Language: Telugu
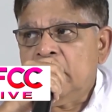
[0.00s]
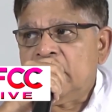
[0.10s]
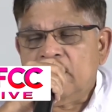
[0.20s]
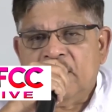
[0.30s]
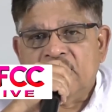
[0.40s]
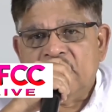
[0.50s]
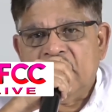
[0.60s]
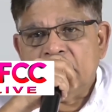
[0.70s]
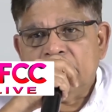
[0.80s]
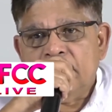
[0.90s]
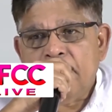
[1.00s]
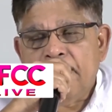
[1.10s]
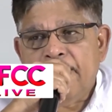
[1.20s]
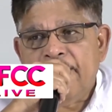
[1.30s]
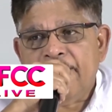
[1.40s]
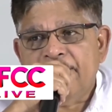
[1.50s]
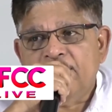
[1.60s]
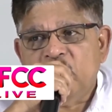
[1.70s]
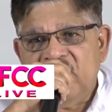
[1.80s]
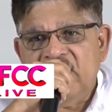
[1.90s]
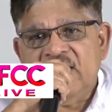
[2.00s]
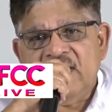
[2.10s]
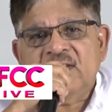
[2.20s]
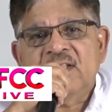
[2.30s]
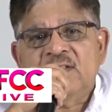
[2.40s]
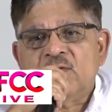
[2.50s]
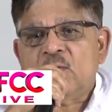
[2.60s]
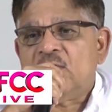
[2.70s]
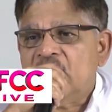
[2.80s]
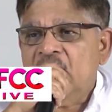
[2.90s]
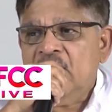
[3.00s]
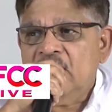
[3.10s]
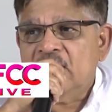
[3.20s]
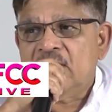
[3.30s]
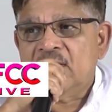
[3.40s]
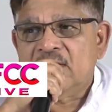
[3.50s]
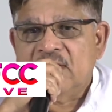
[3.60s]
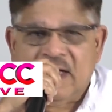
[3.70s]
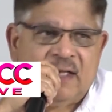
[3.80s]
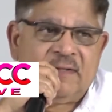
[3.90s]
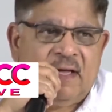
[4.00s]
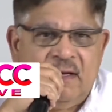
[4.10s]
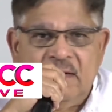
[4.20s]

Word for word: ఇష్టపడుతున్నాను ఇది ఇండస్ట్రీ తీసుకుంటున్న జాగ్రత్త